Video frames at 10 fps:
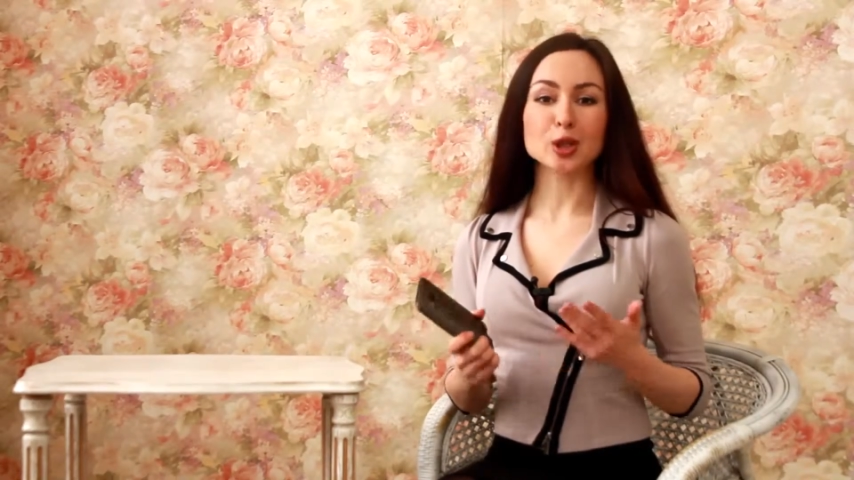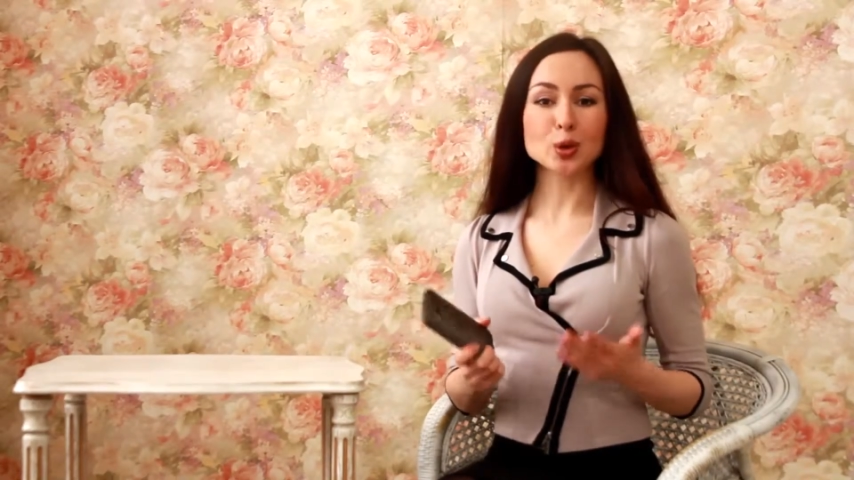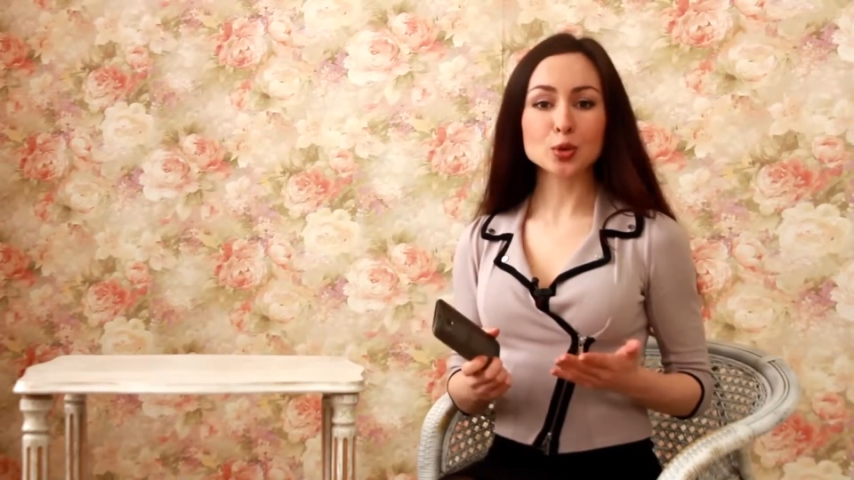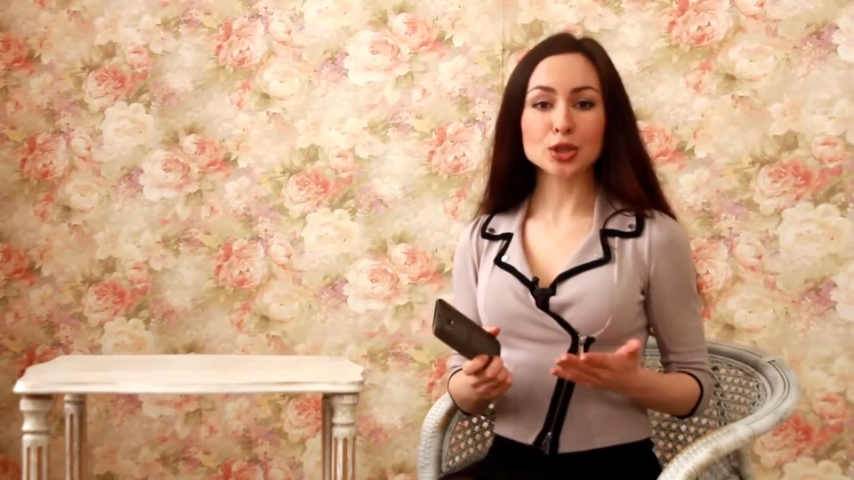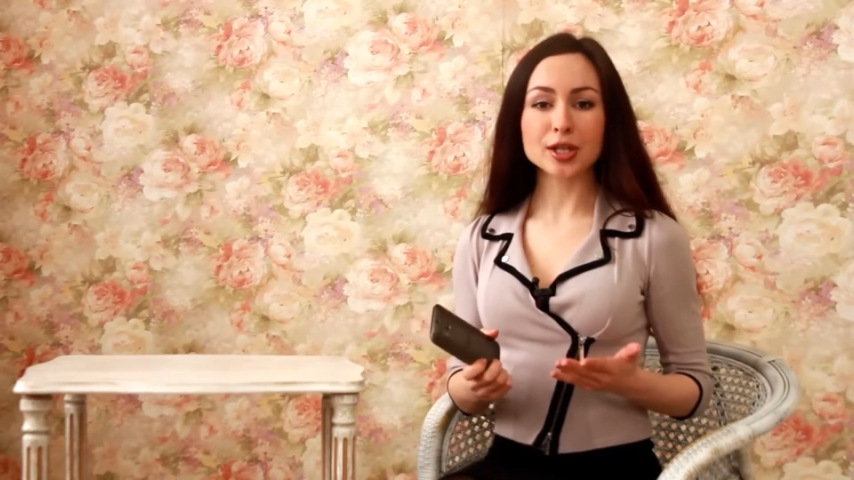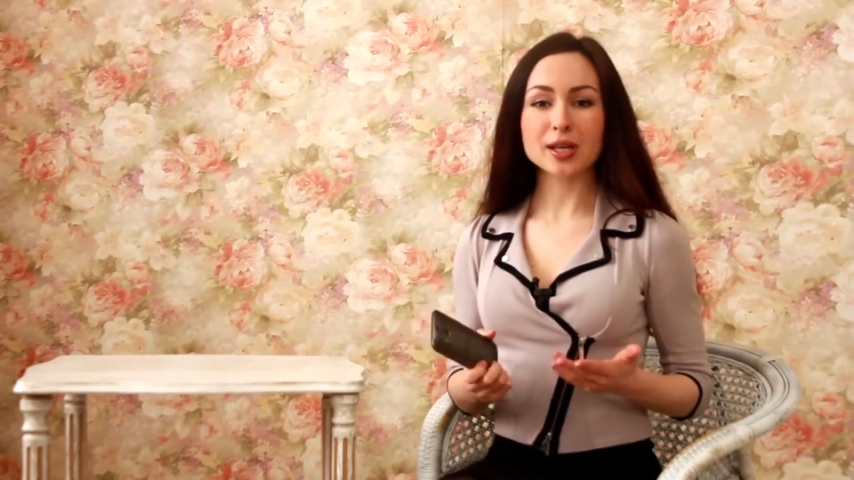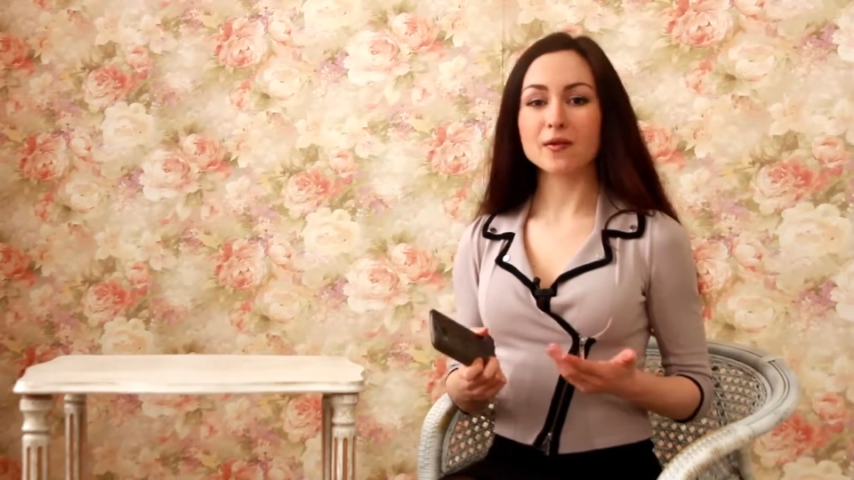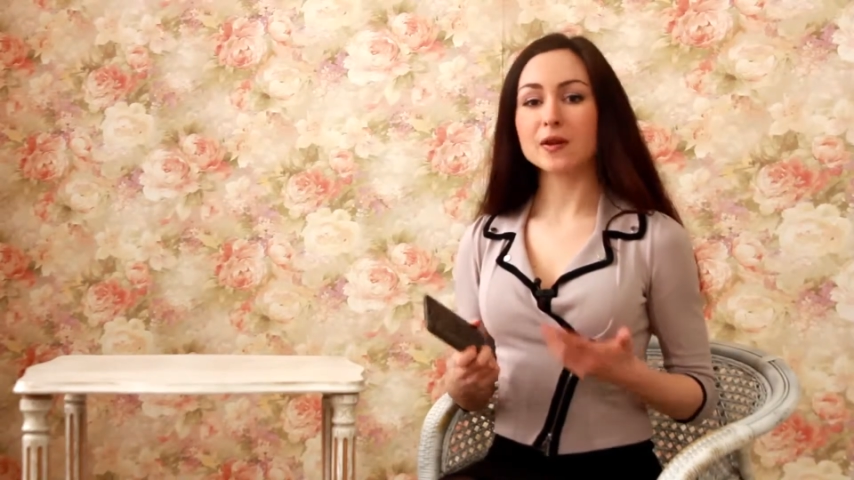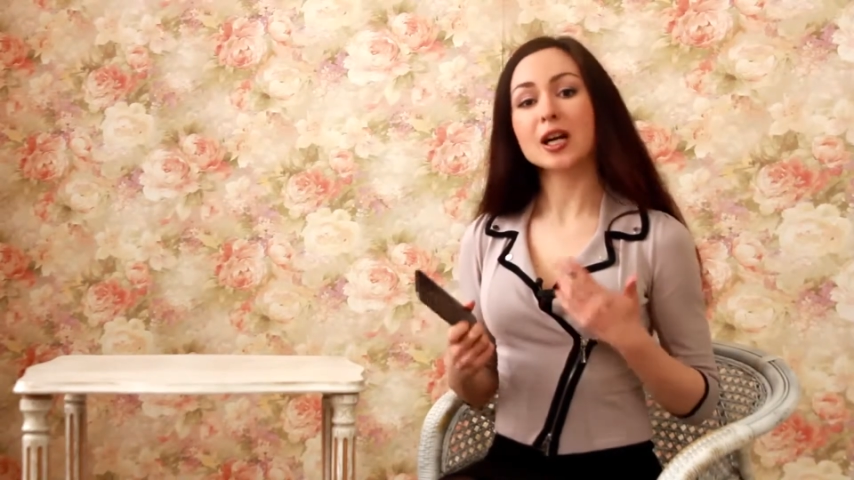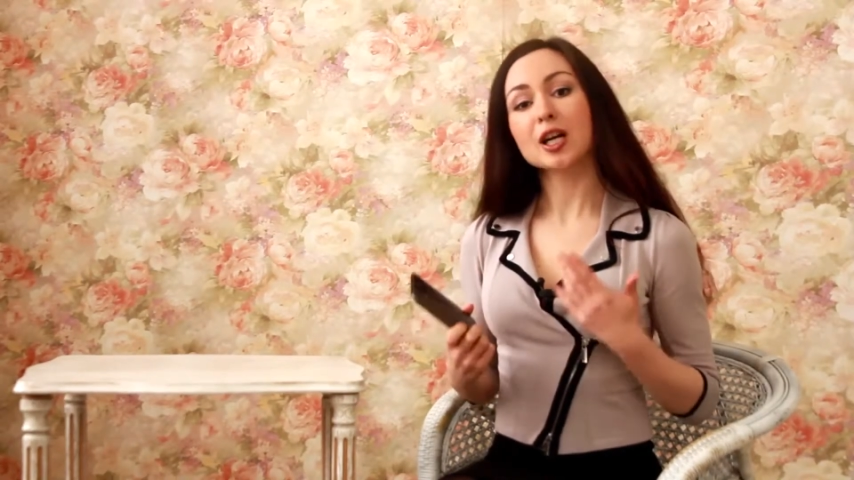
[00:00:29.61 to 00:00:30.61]
Лучше
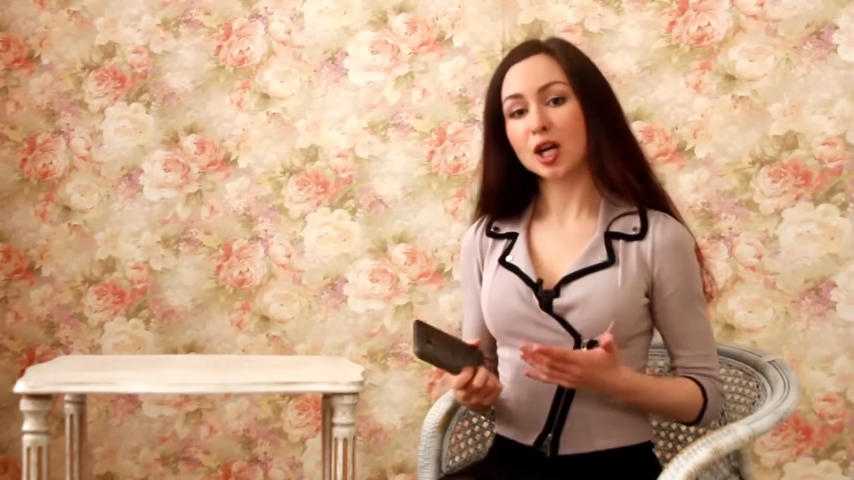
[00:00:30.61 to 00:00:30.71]
враг